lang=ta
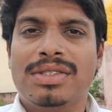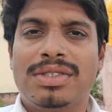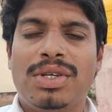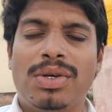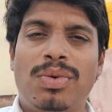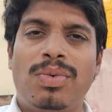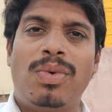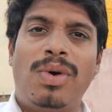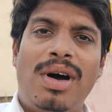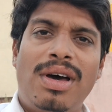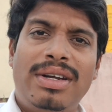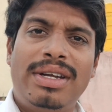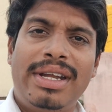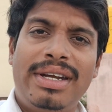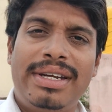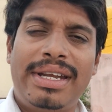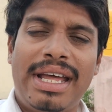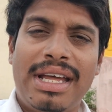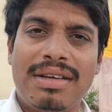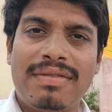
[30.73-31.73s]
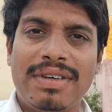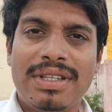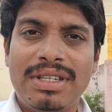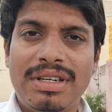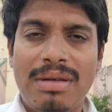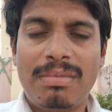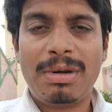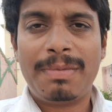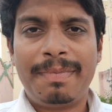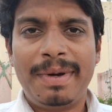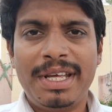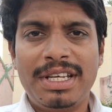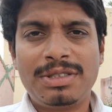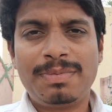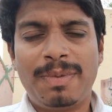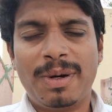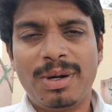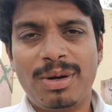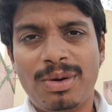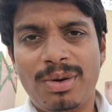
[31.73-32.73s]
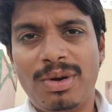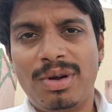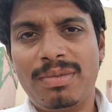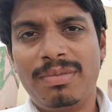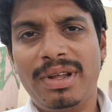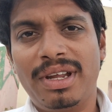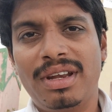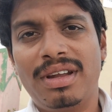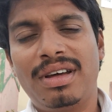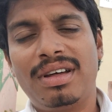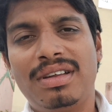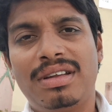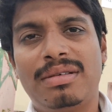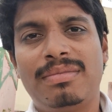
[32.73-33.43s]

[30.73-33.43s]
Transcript: ஸோ வாட்டர் டேங்க் வந்து நம்ம பிளேஸ் பண்ணுறோம் அப்படின்னா